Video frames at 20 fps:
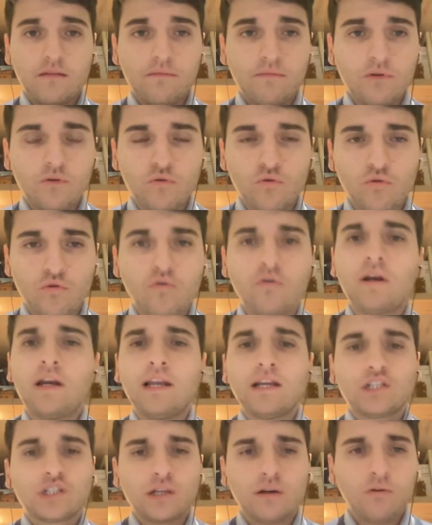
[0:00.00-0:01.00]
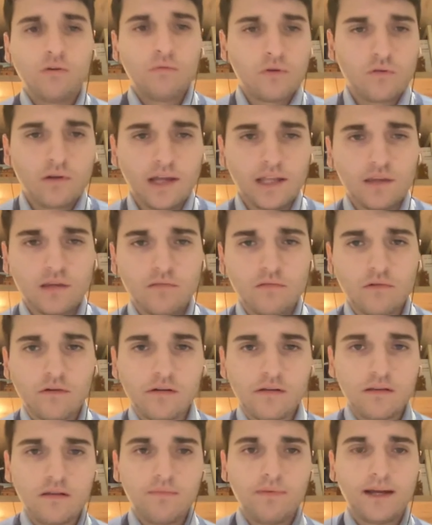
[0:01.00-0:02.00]
Berlusconi, lasciamo per un
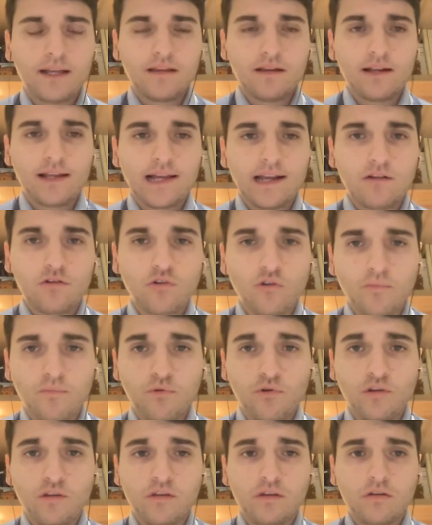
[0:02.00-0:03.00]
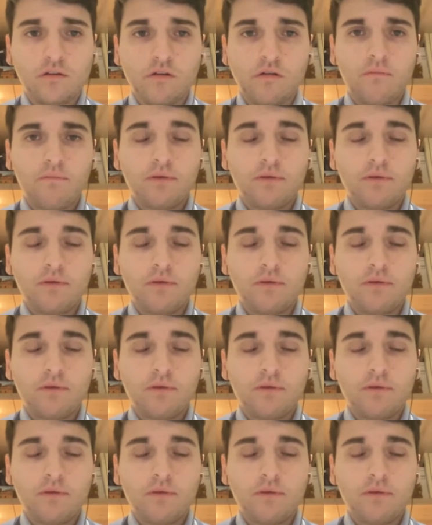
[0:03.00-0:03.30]
attimo da parte il calcolo politico,